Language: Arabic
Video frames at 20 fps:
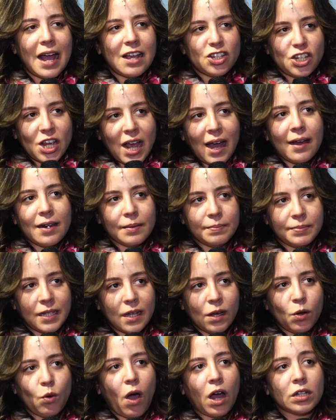شعرة
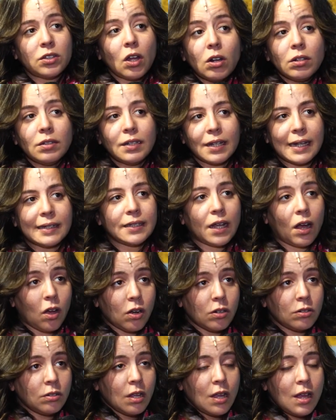بده وحضرت كذا
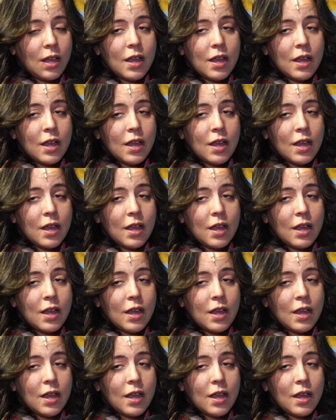عرض